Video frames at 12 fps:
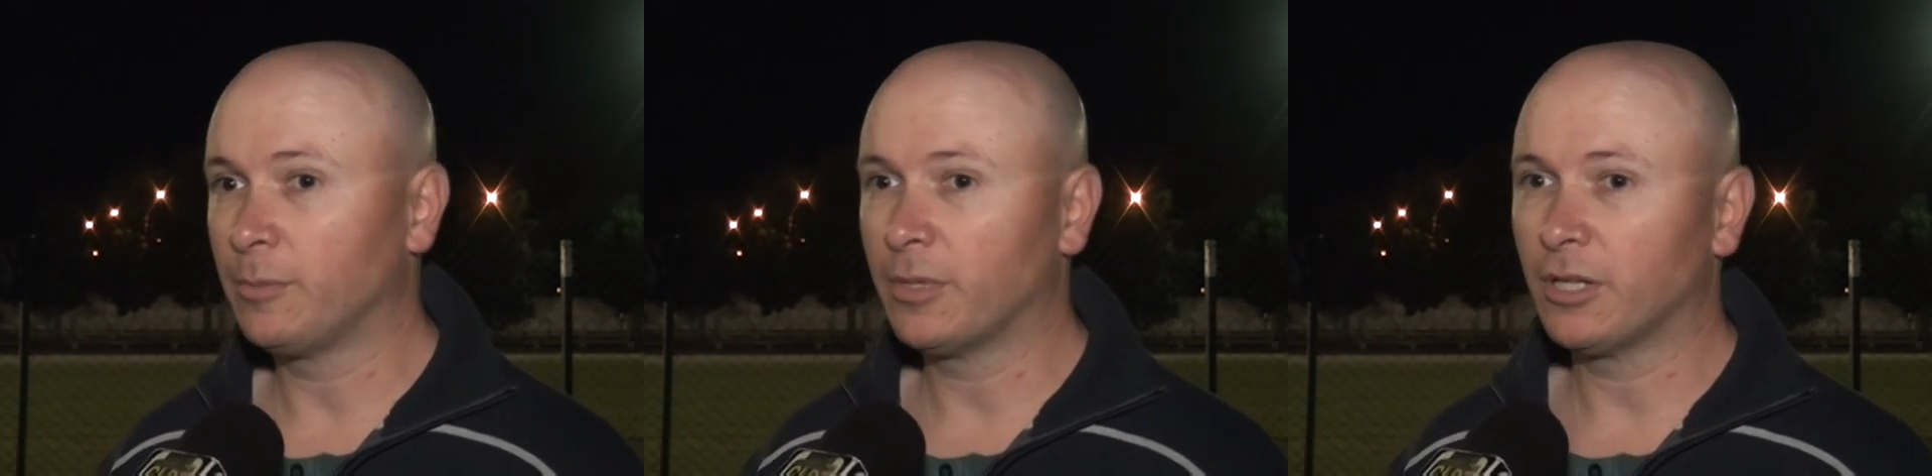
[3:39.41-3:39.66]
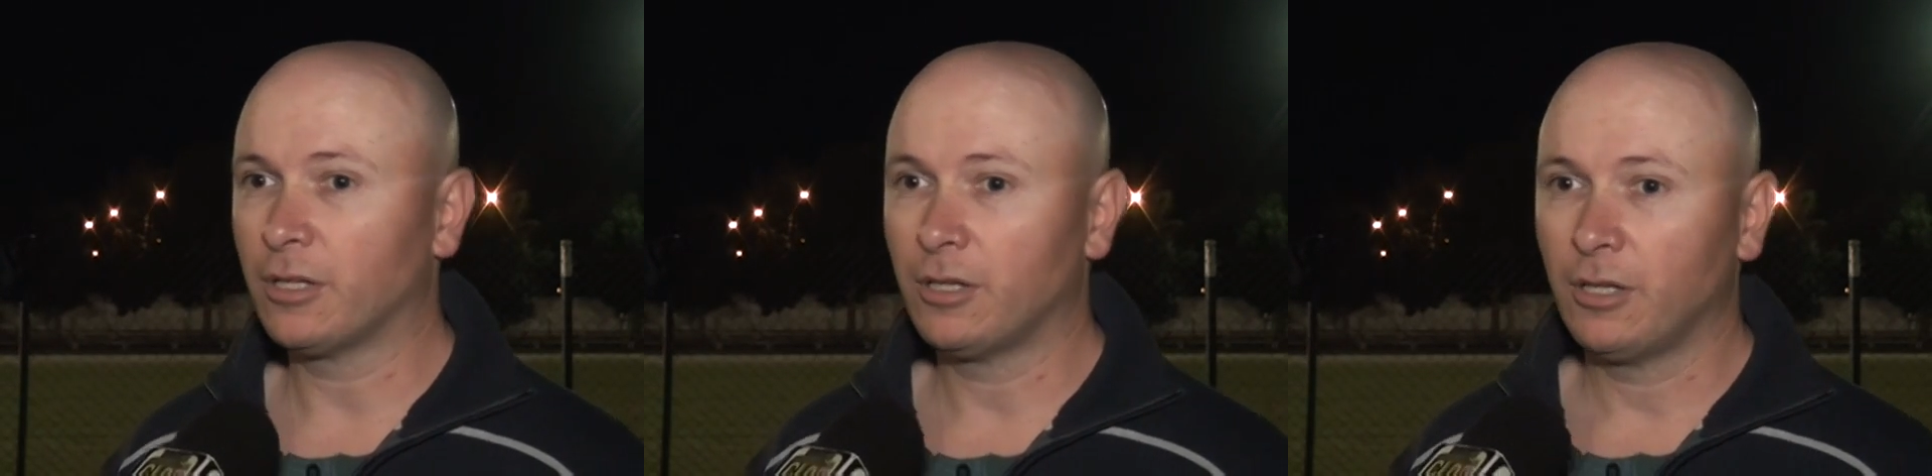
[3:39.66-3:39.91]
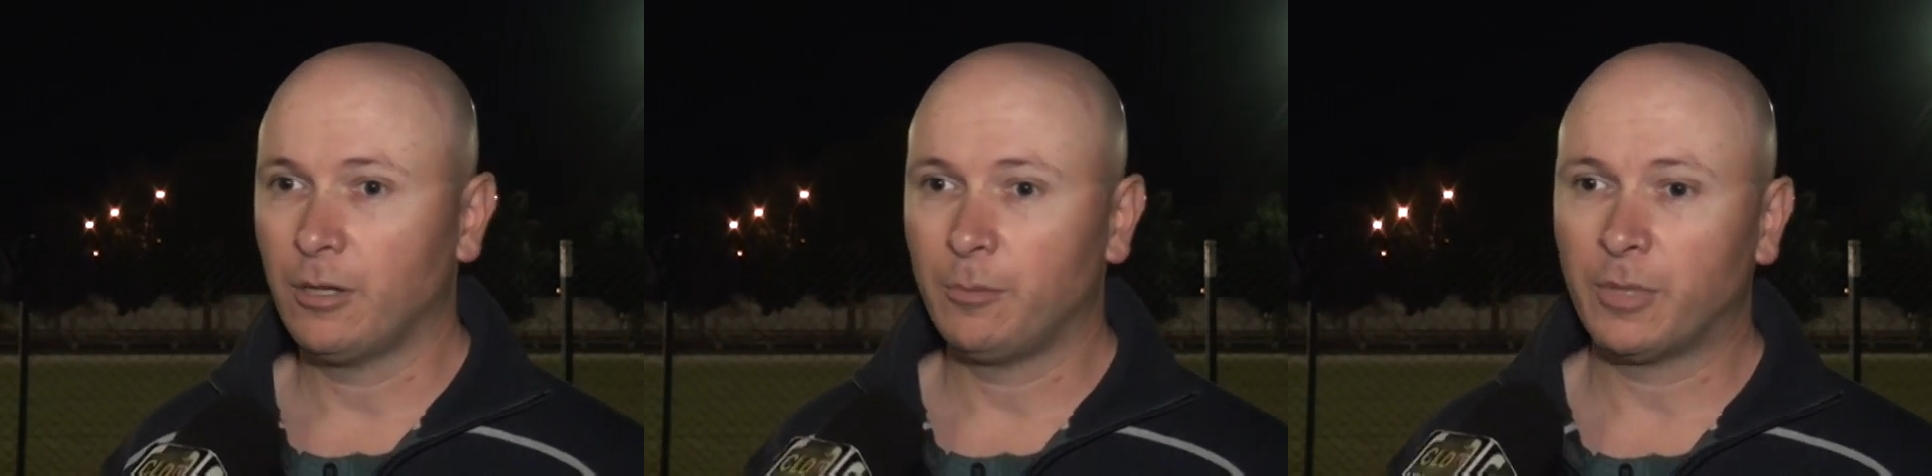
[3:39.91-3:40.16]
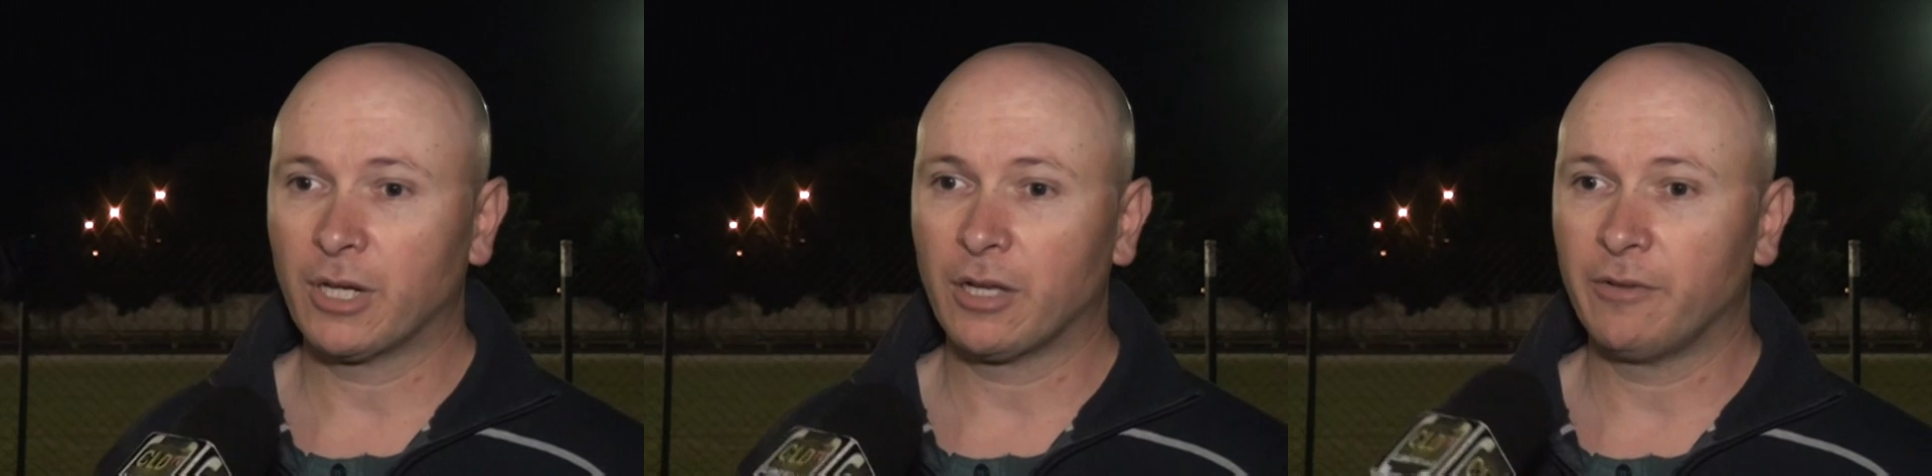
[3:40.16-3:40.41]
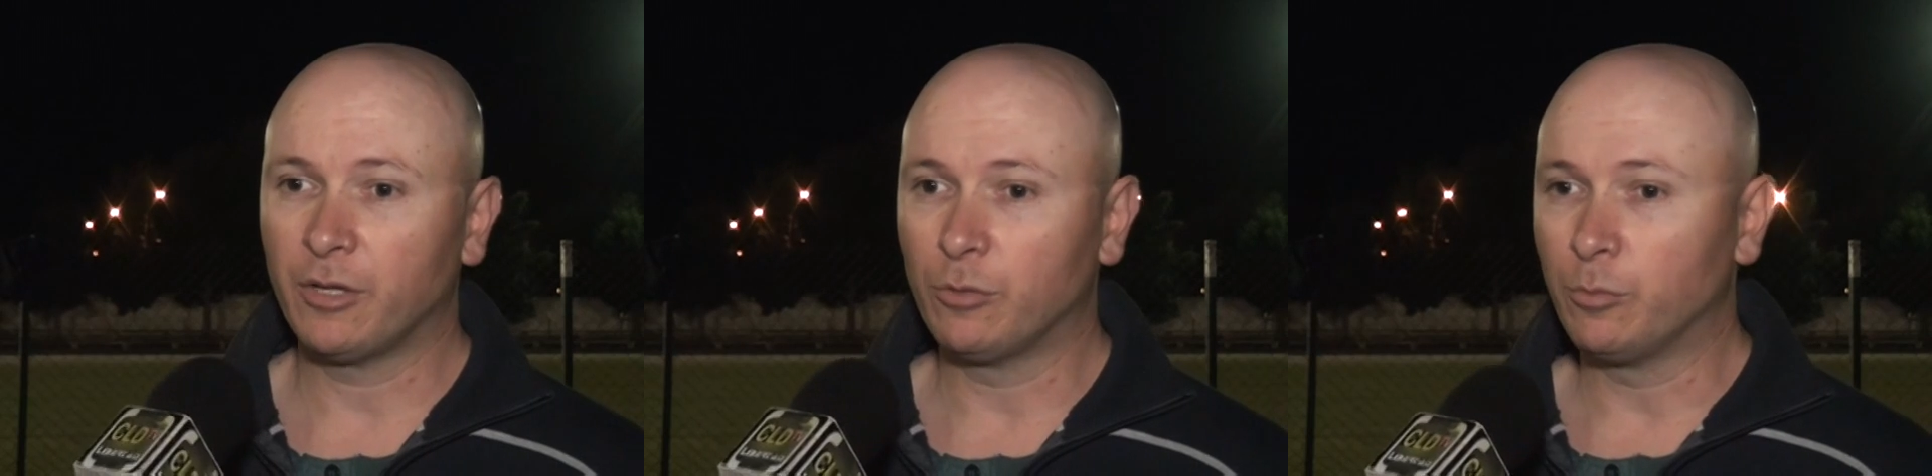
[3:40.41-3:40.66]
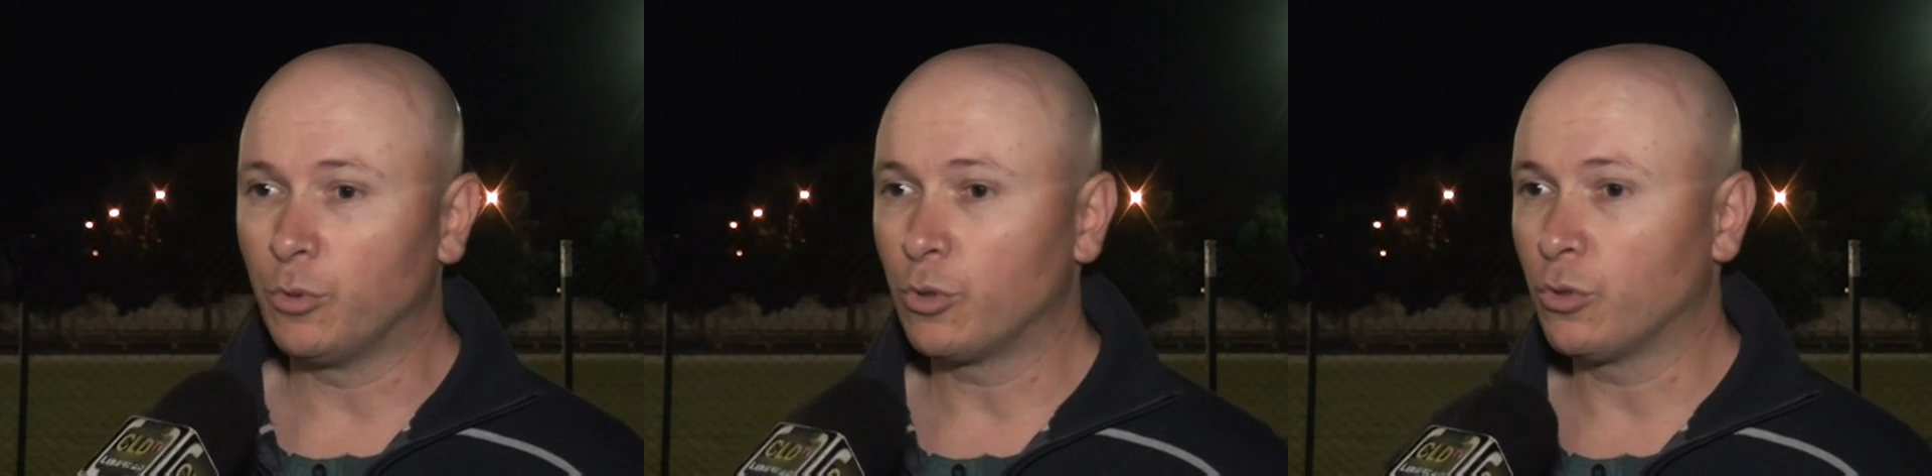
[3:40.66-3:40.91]
para, ver
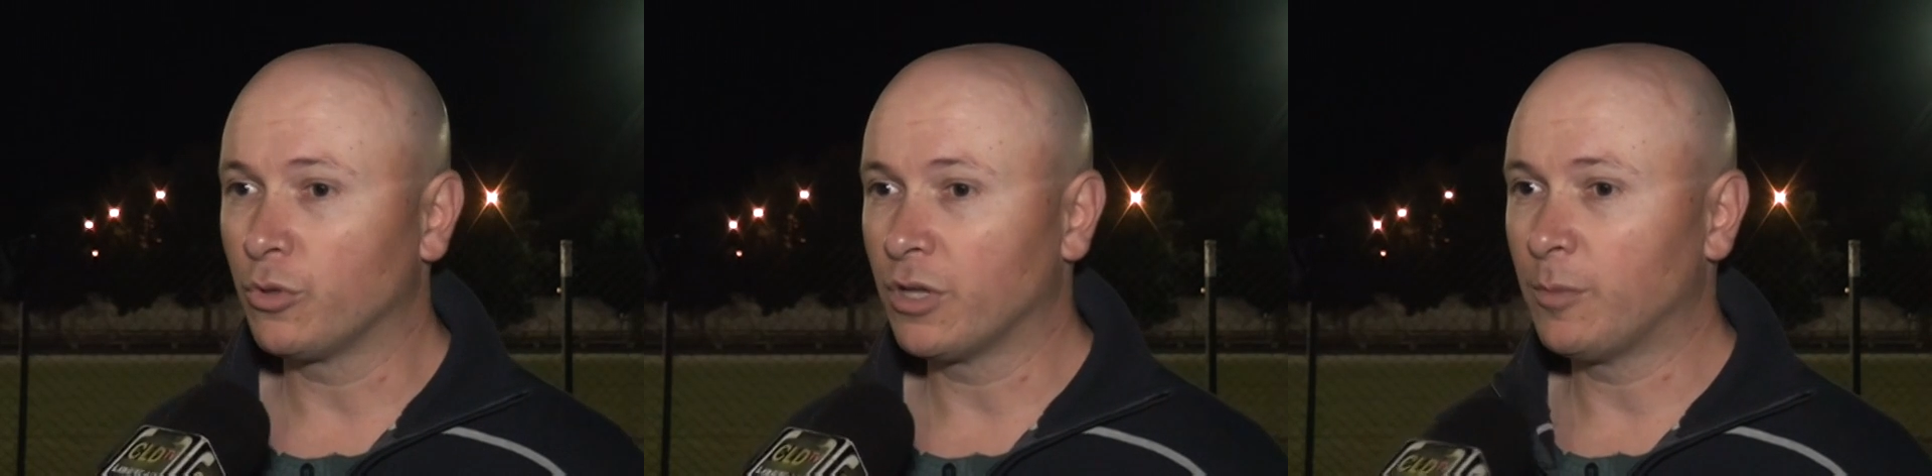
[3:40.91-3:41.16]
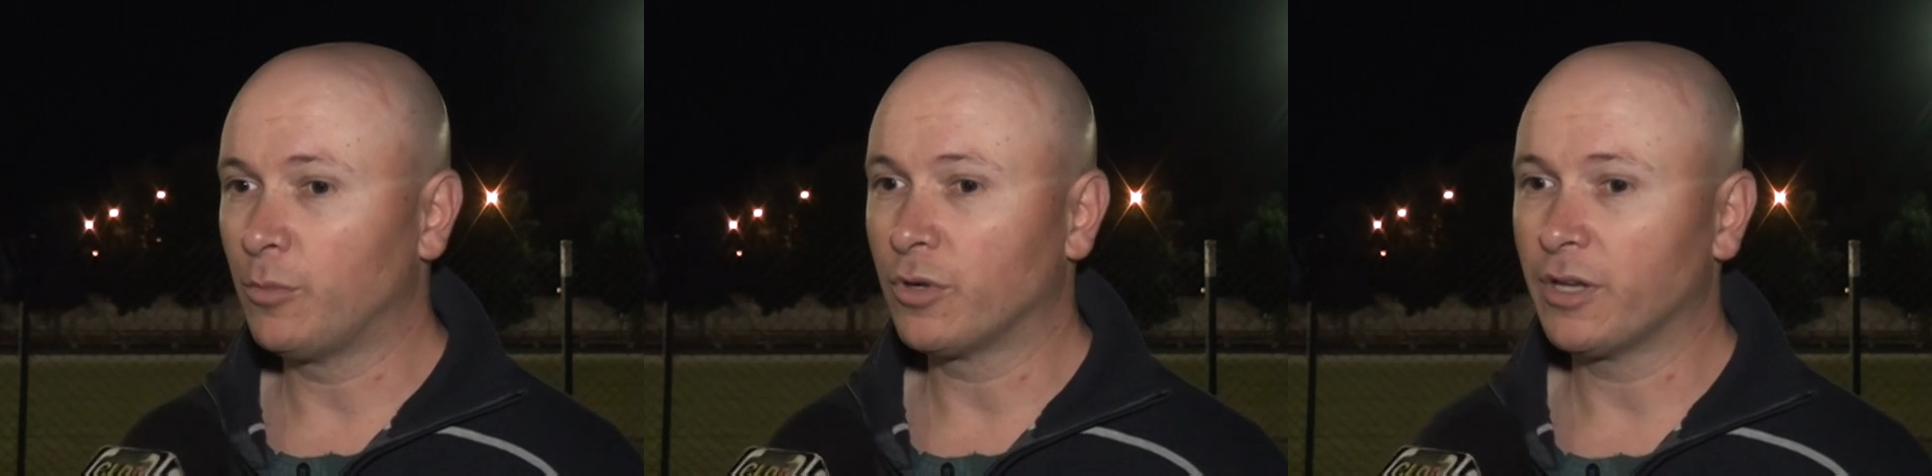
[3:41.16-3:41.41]
un poco digamos,